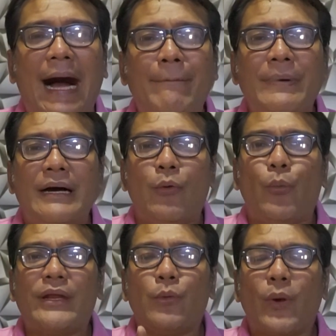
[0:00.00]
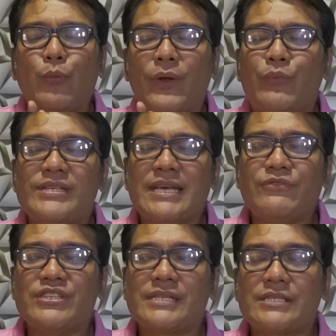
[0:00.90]
um, when, when we
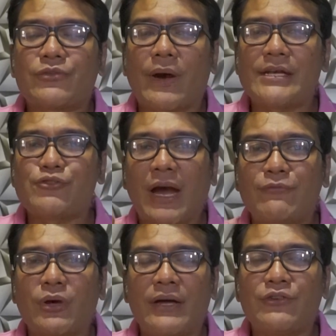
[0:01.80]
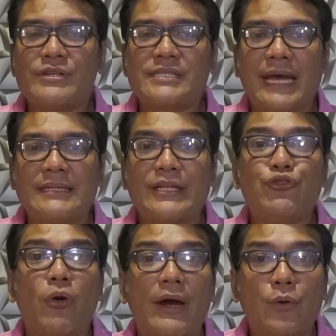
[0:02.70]
receive Jesus Christ, you have to understand
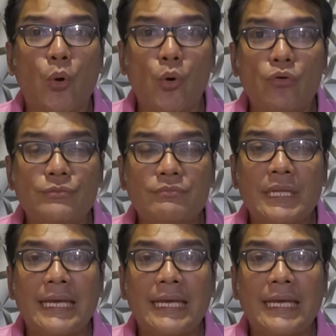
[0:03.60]
that you are called.